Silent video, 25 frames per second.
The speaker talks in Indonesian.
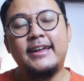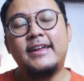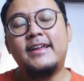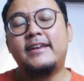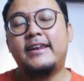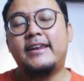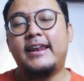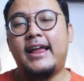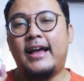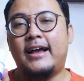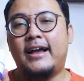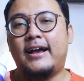
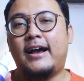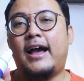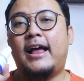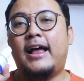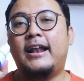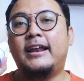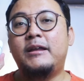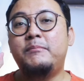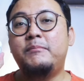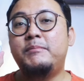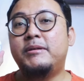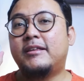Nah,
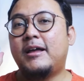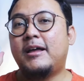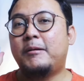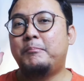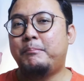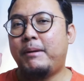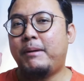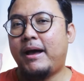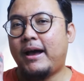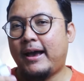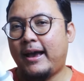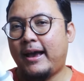kalian bisa
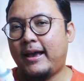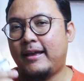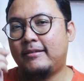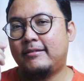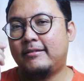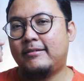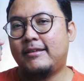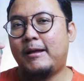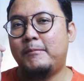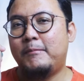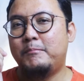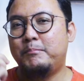pakai
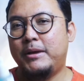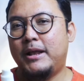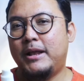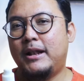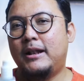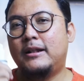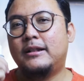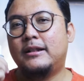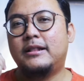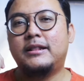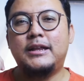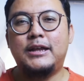
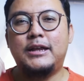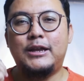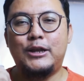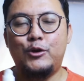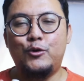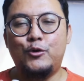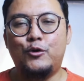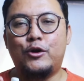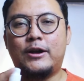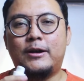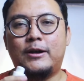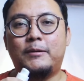sambil
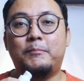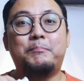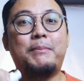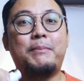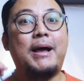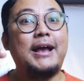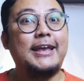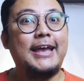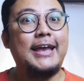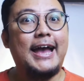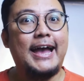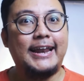tidur.
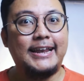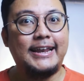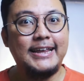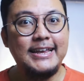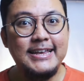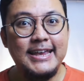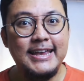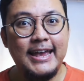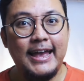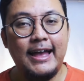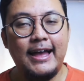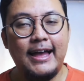Pagi
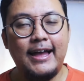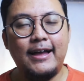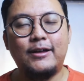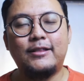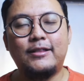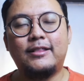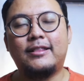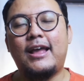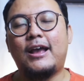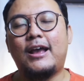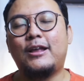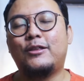harinya,
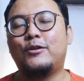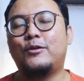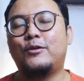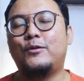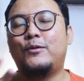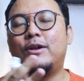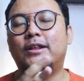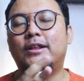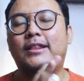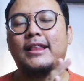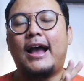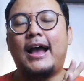tekstur
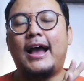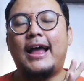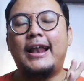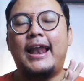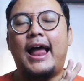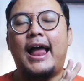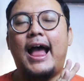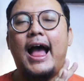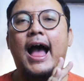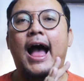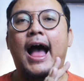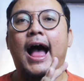kulit akan
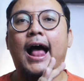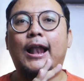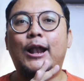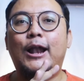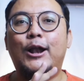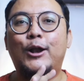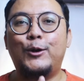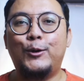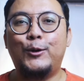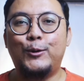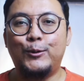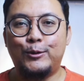
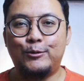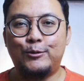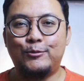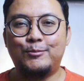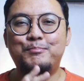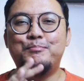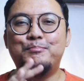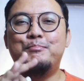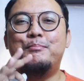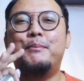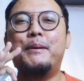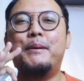halus
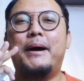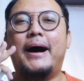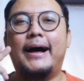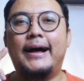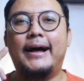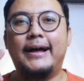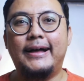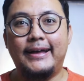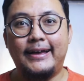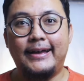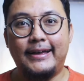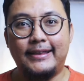
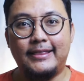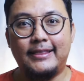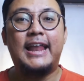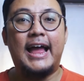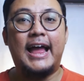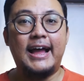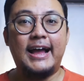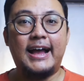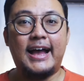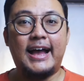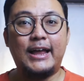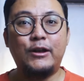banget.
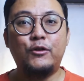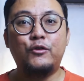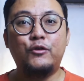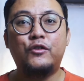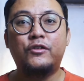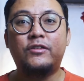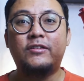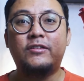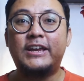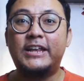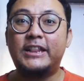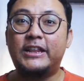Sedangkan untuk
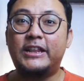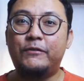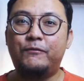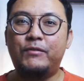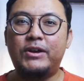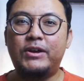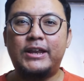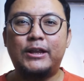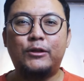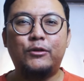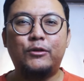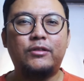Skin Skintific,
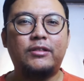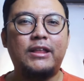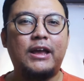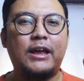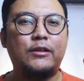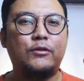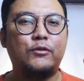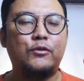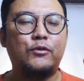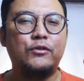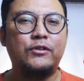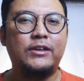dia tuh
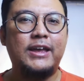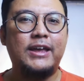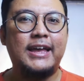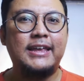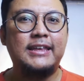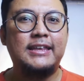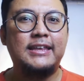teksturnya